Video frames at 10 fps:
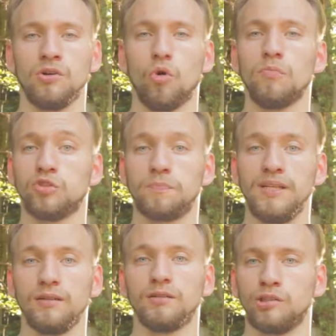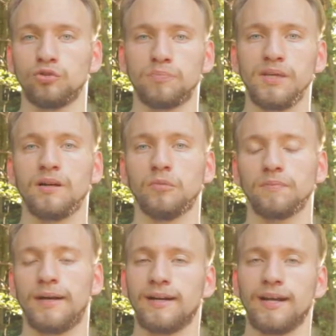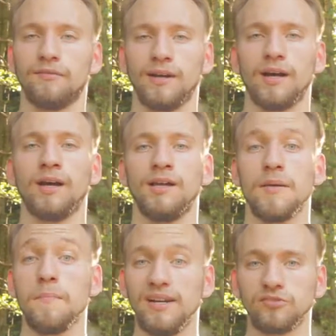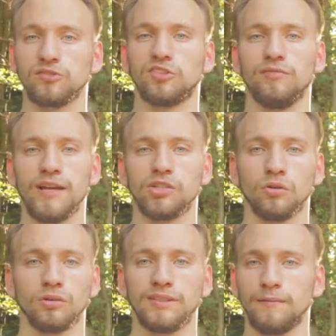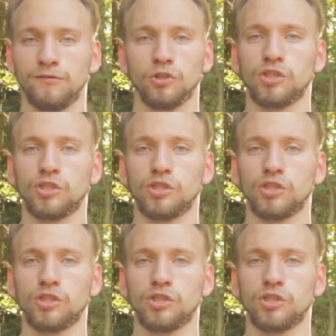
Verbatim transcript: will, um Spiele zu spielen, muss man halt entweder mindestens zwei Stunden, selbst für